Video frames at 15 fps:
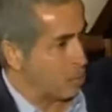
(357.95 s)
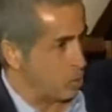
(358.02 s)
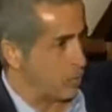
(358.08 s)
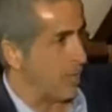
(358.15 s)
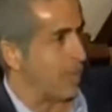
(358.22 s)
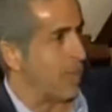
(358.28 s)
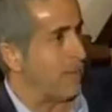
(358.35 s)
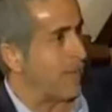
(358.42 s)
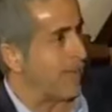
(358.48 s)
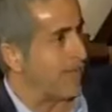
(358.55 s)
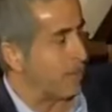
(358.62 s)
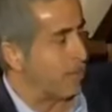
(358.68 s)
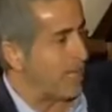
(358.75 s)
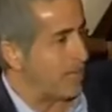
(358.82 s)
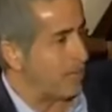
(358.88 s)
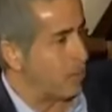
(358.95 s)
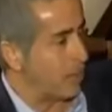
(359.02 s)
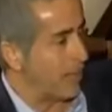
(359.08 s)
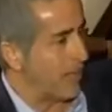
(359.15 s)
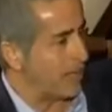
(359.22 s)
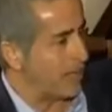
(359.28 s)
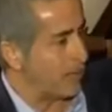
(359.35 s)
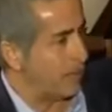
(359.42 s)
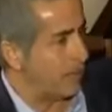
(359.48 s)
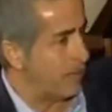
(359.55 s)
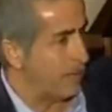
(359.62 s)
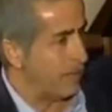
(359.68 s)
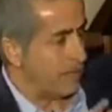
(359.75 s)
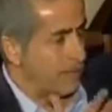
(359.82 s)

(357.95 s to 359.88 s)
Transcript: Müslümanlar hemen Efendim, kabul etmiyorlar. Türklerle,